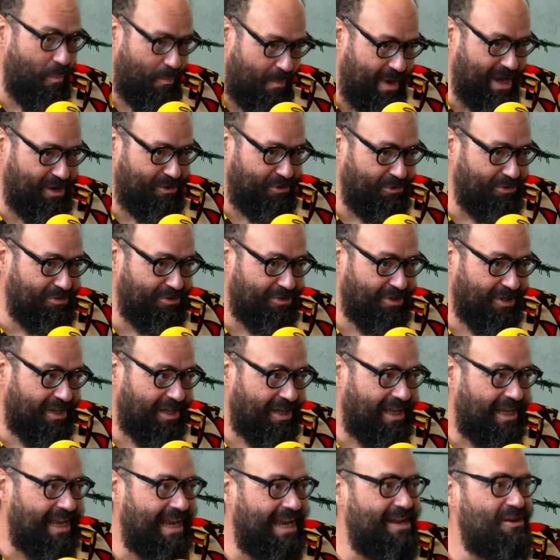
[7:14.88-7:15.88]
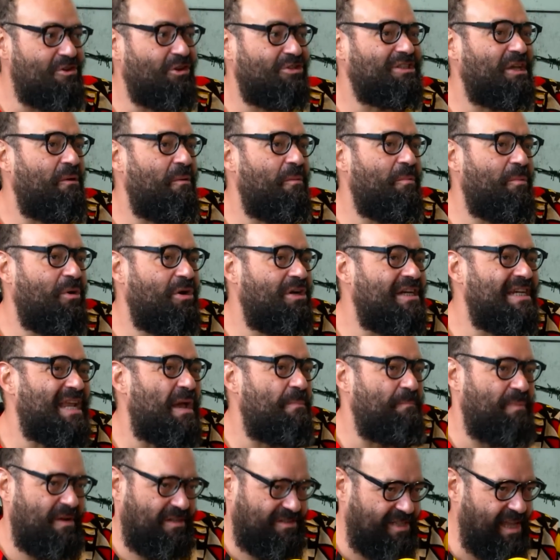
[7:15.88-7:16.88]
virus y no sabemos ni
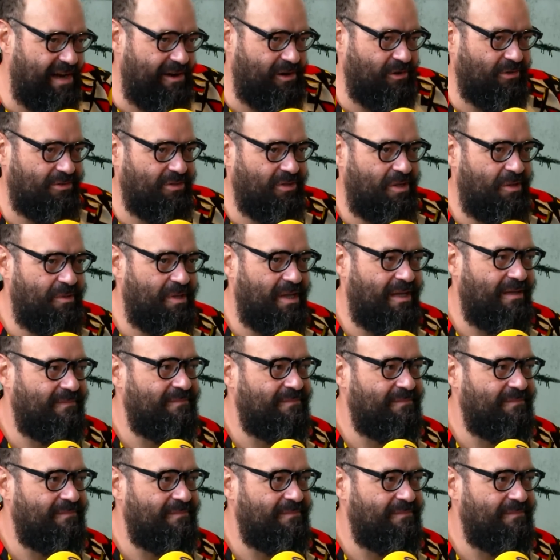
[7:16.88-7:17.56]
expresarlo todavía. No, y la